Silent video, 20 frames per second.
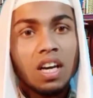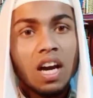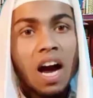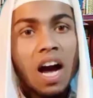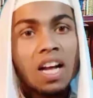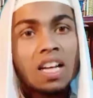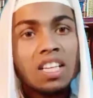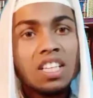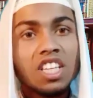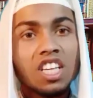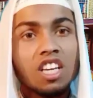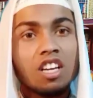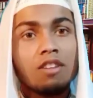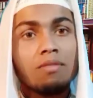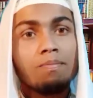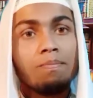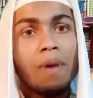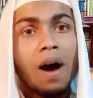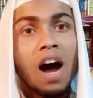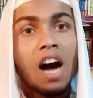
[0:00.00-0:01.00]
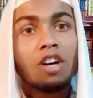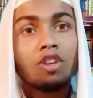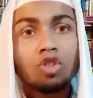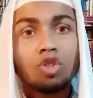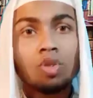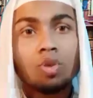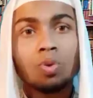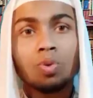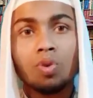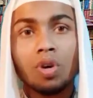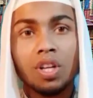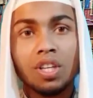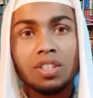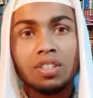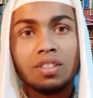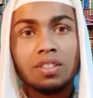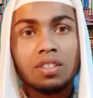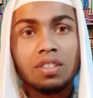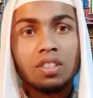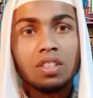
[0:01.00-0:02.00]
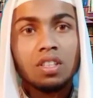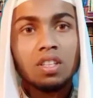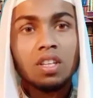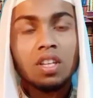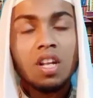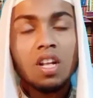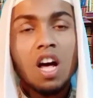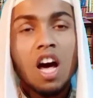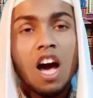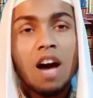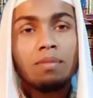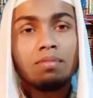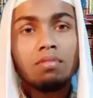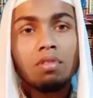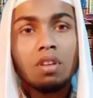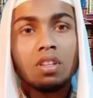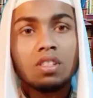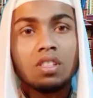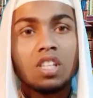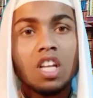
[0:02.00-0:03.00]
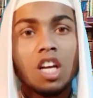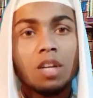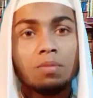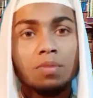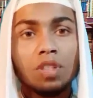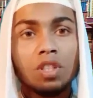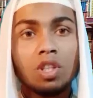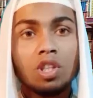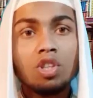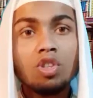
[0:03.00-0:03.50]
গাড়িকে ভাঙচুর করেন আব্দুর রাজ্জাক বিন